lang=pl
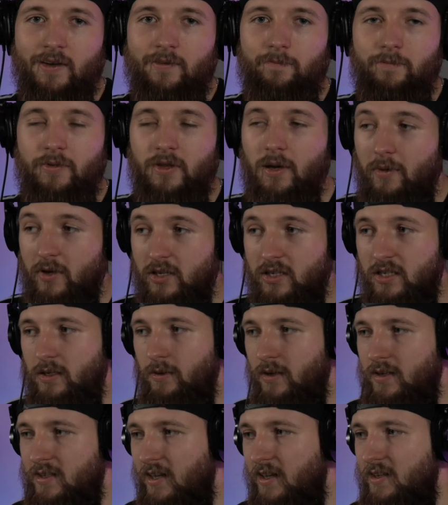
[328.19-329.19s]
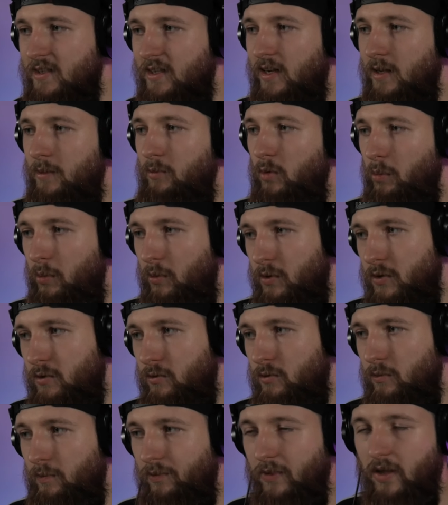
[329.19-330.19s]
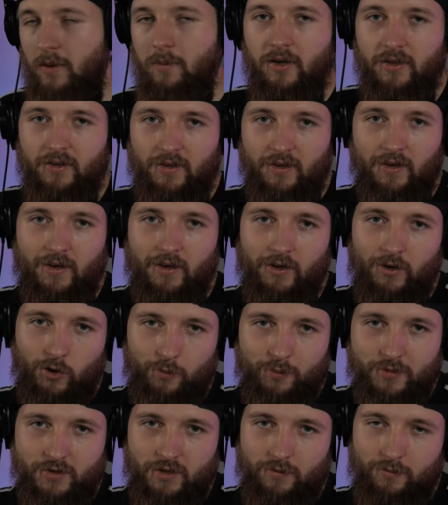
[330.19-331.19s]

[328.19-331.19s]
nie będzie działać z gejzerem, bo po prostu nie ma takiej opcji.